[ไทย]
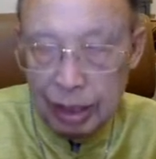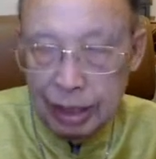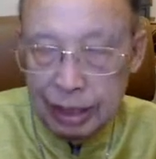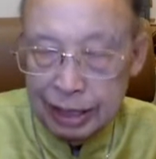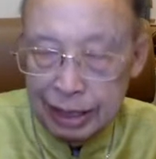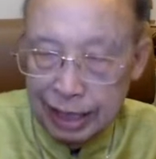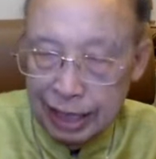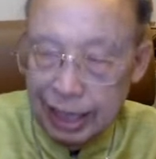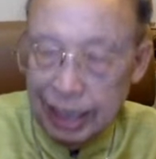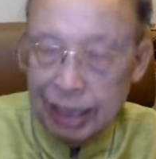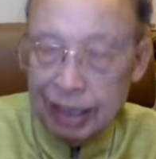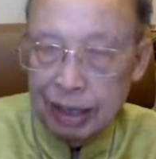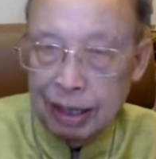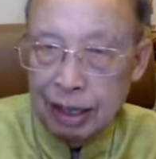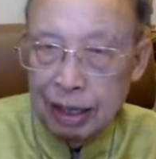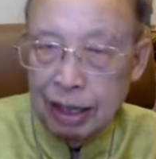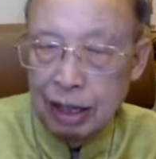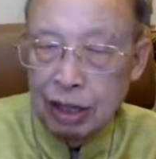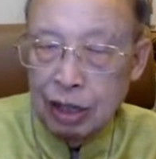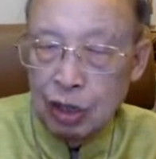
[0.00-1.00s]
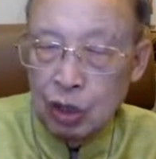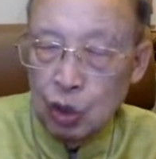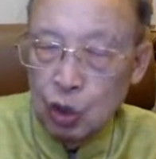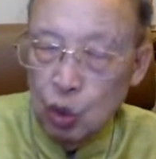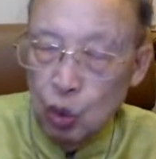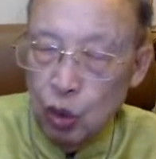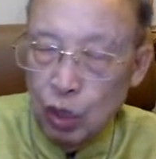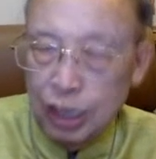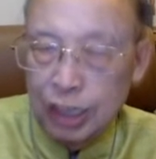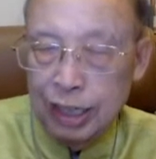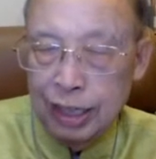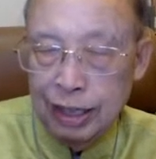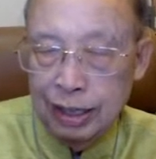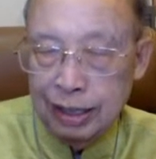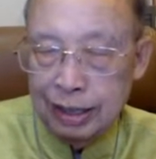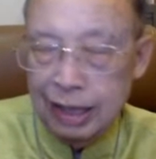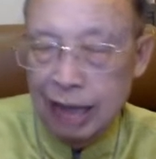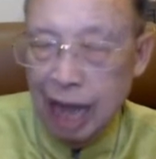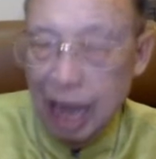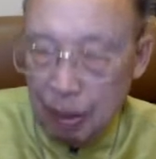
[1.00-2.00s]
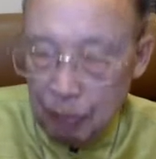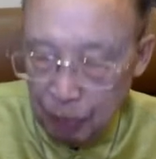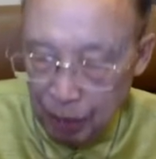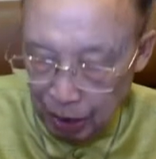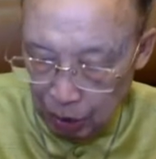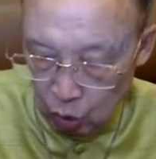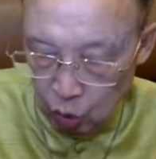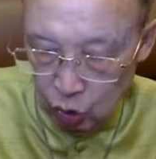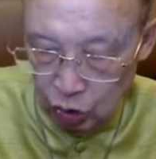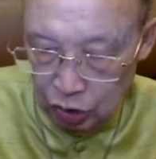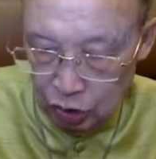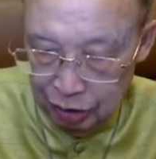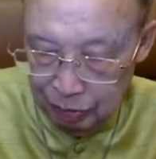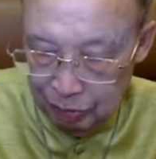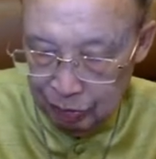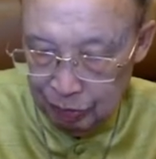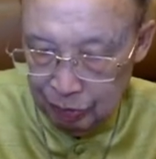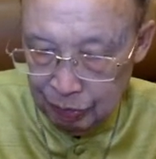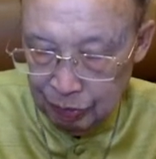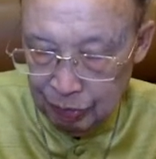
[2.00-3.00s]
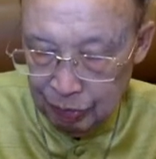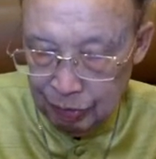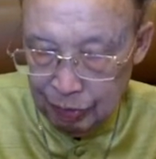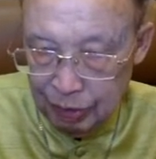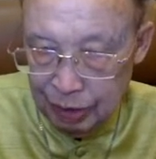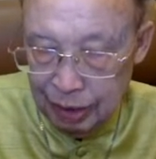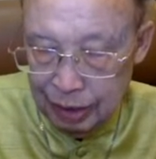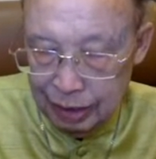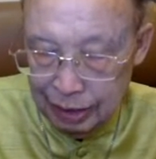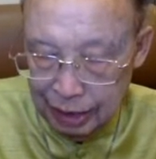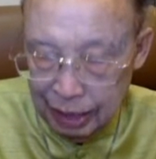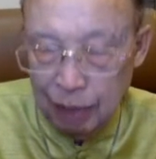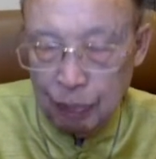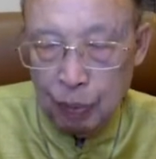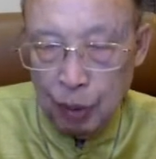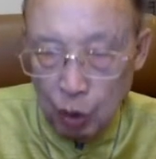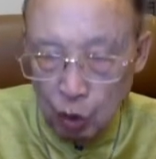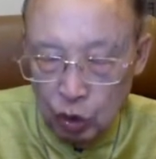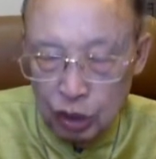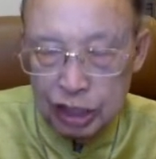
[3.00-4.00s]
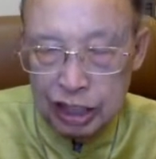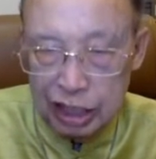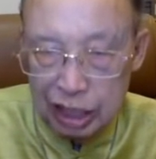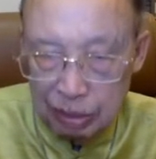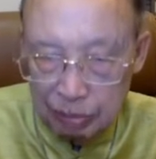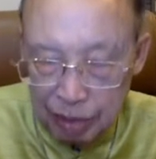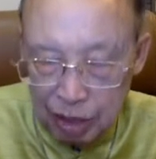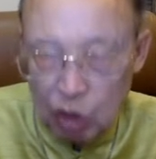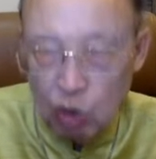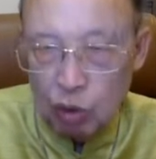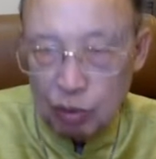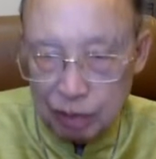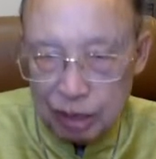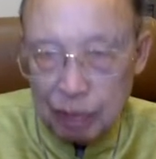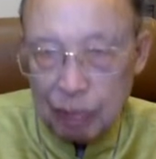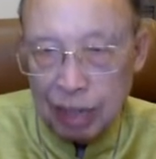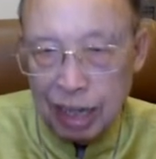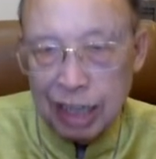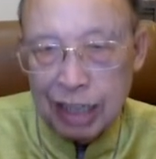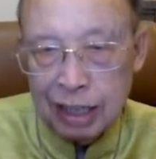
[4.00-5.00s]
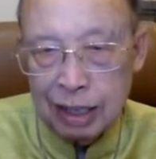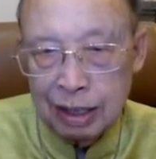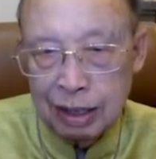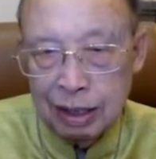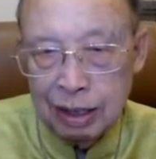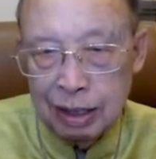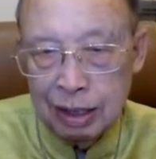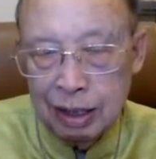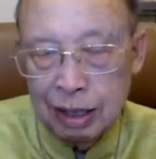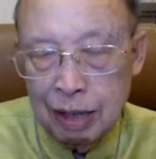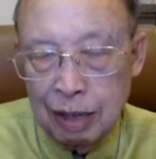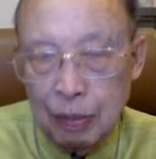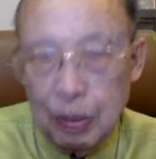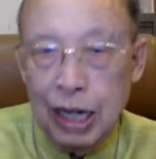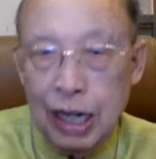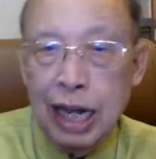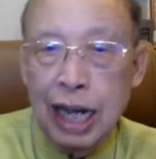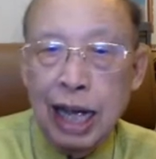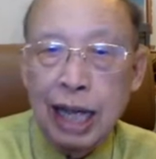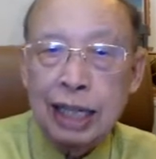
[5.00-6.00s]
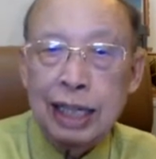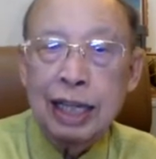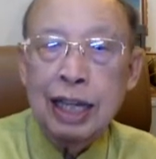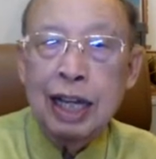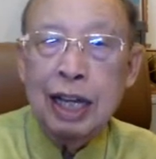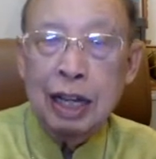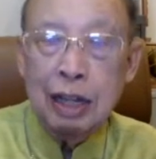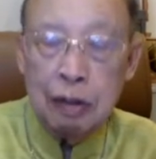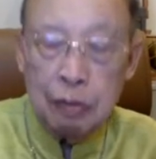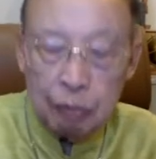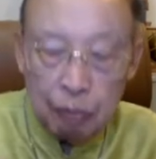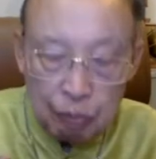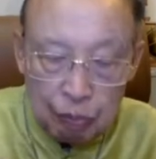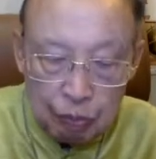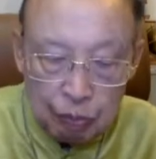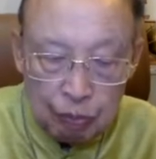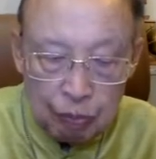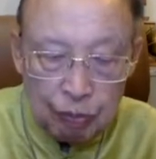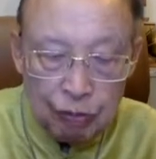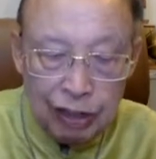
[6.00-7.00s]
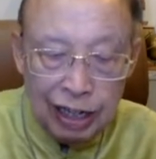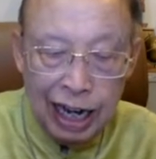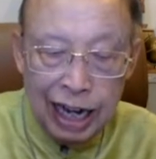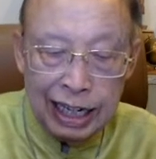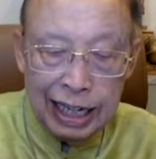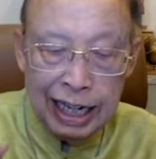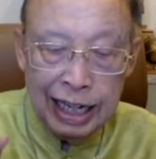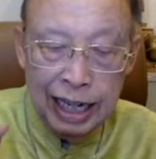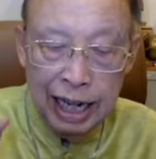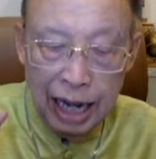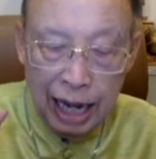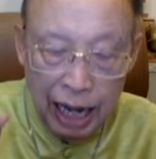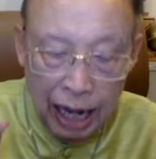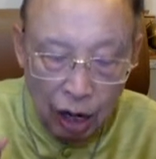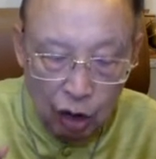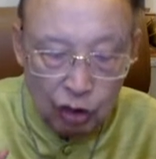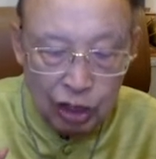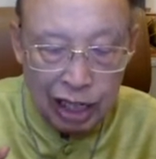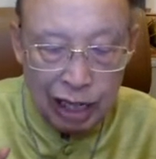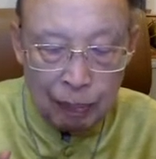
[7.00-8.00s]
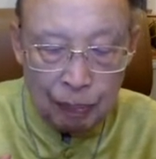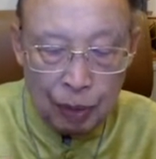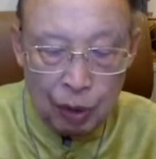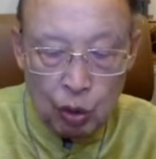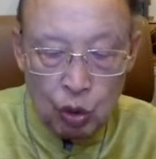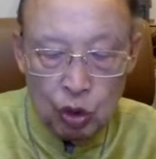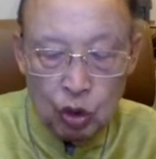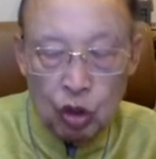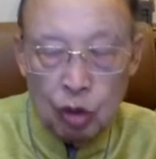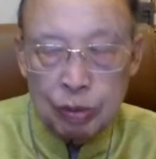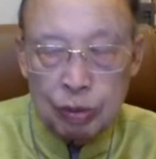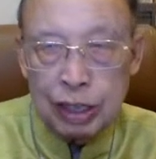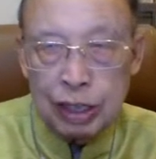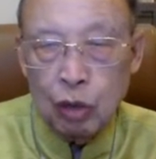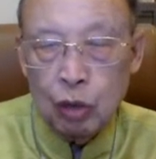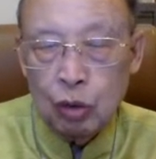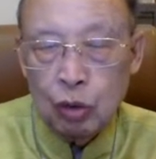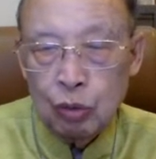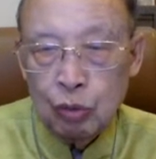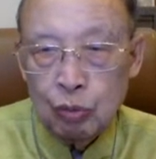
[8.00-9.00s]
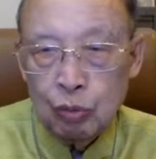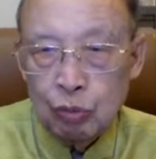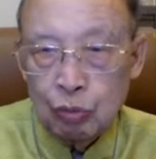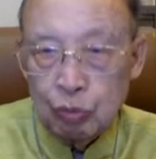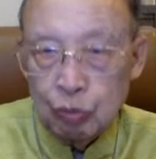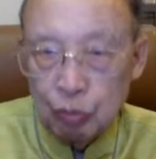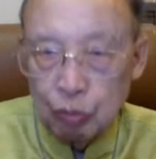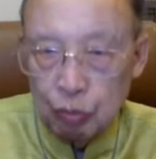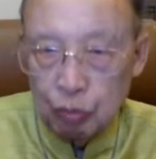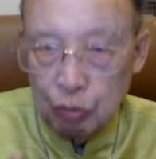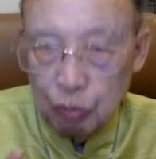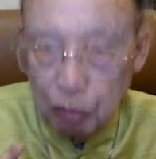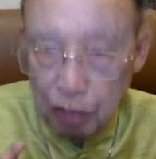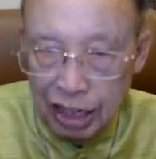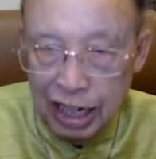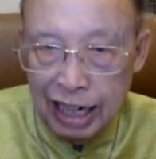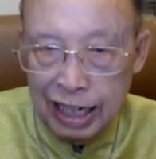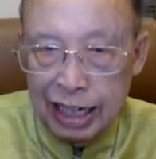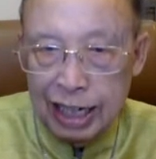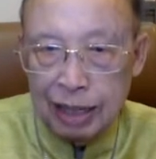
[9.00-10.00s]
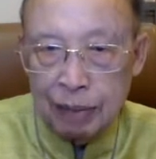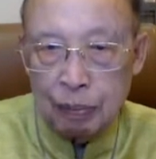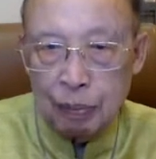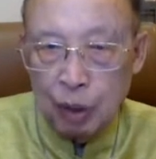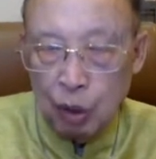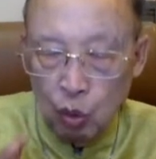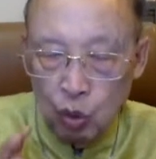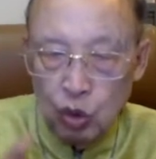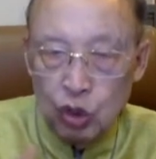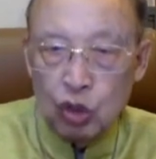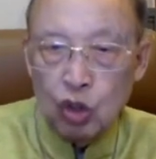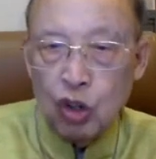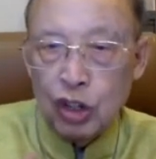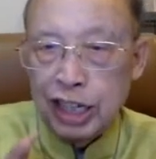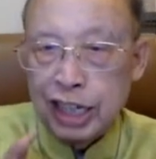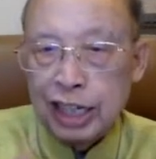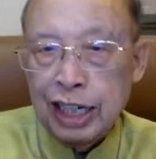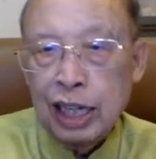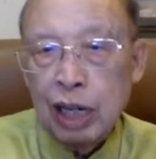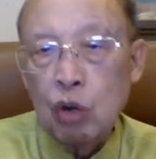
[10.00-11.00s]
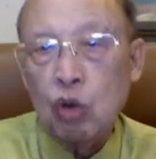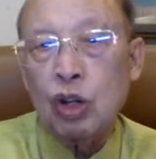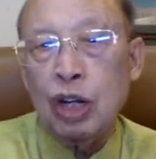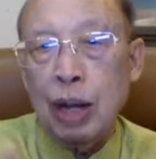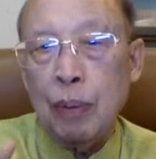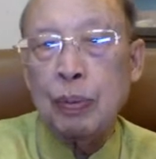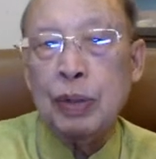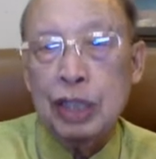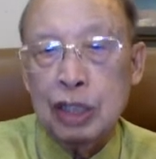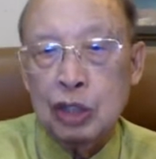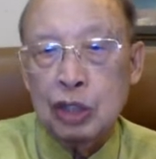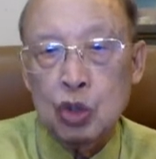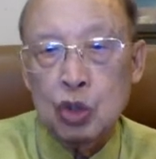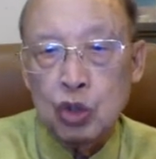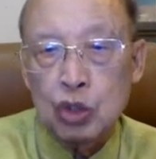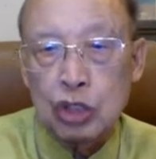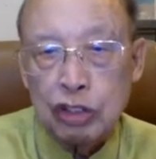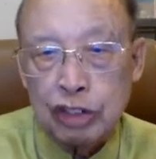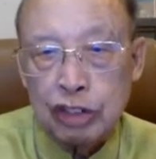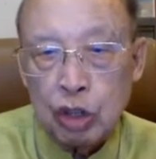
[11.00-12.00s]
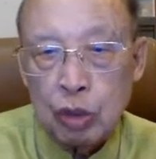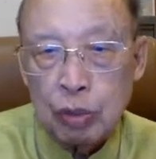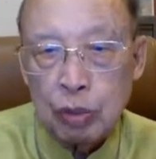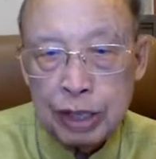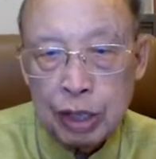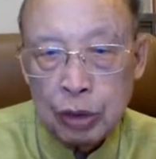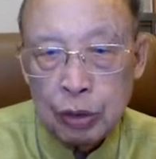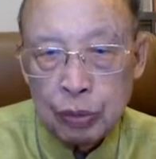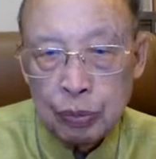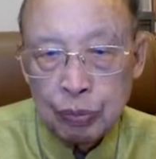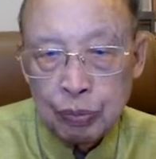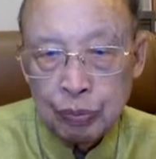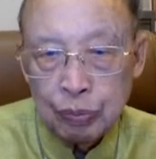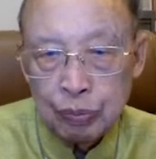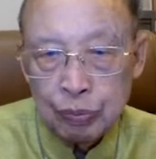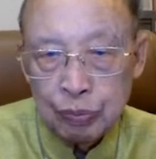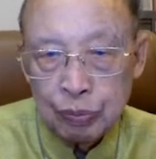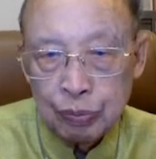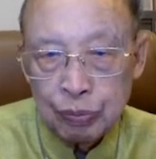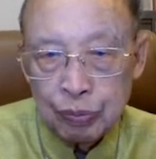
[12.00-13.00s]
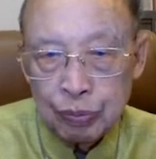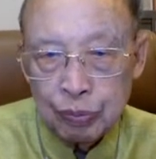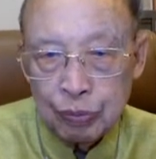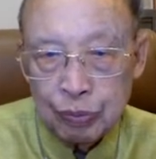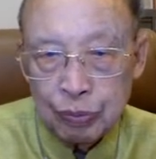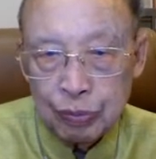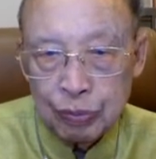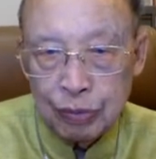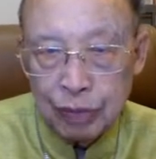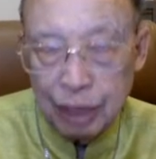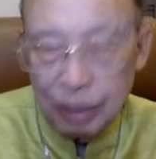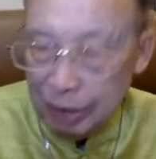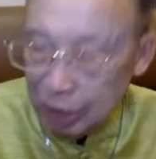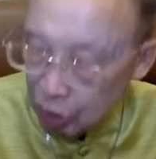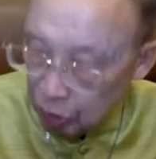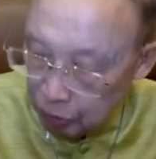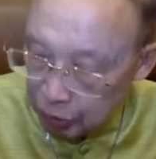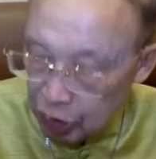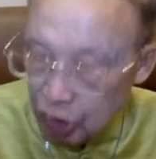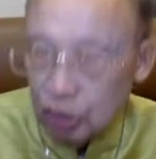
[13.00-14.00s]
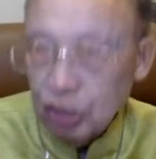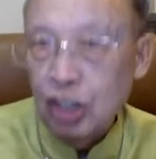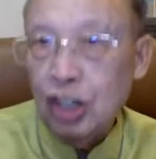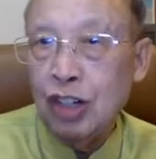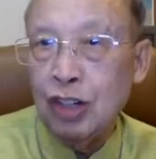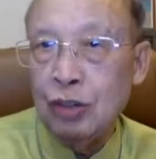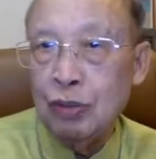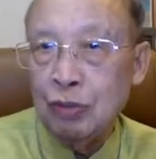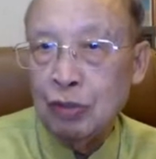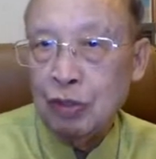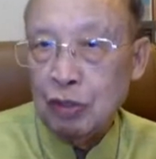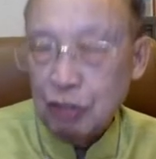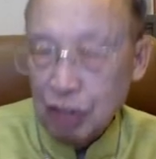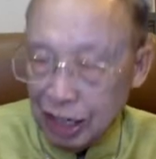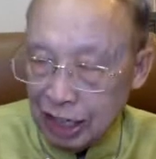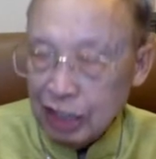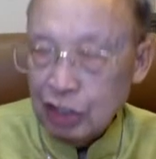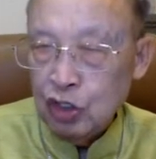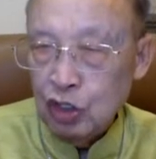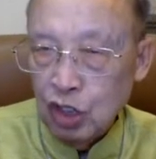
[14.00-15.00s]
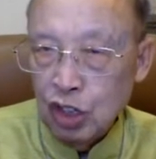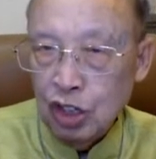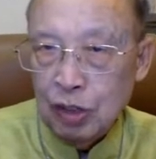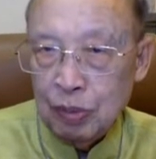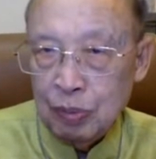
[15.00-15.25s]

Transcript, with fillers: ดังนั้นด้วยทางพระคุณฉะนั้นพระคุณจึงมีความสำคัญ เพื่อให้ เวลาใดเฮาได้รับพระคุณของพระเจ้า เวลานั้นพระคุณก็เฮ็ดให้เฮากลับคืนสู่ชีวิตของพระเจ้าอาเมนเนาะพี่น้องเนาะฟังได้อยู่เนาะ